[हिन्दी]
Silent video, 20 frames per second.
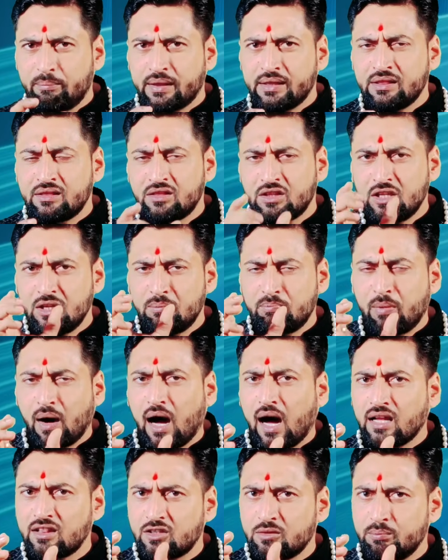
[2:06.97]
बनती
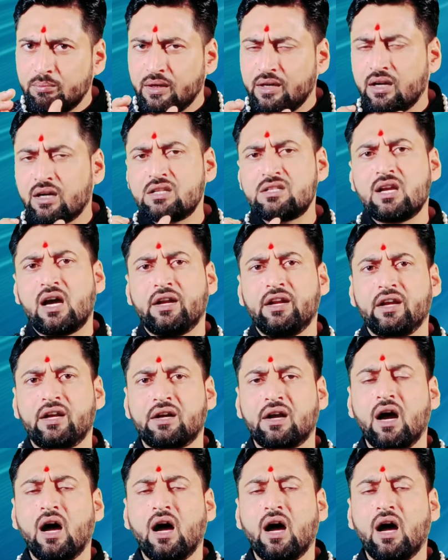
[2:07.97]
बात बिगड़ जाने